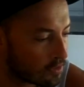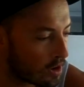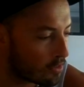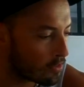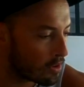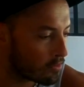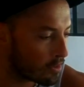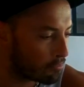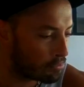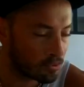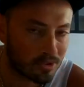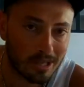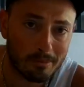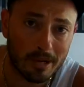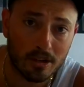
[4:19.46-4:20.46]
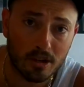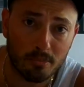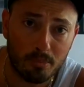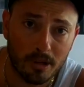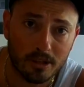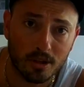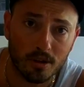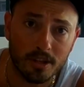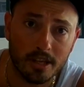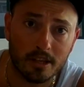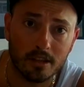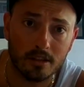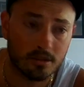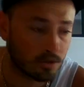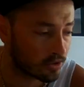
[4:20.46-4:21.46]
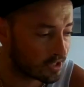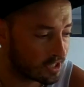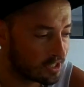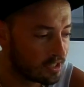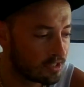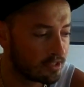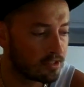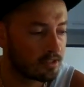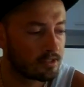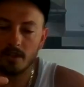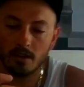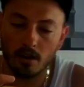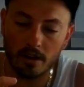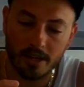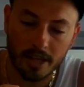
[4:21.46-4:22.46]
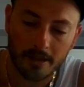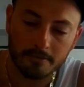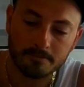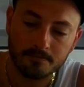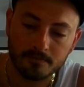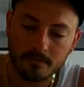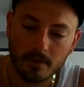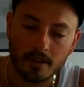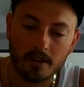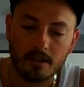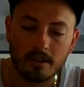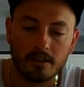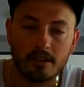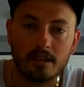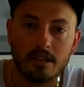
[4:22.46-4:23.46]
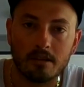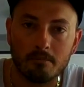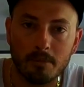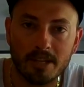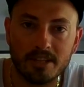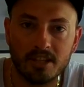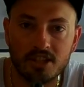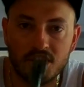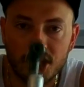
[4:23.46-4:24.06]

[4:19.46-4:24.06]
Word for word: Wow, wow, wow, putain, ma clope électronique, euh, Tanguy Ok. Made in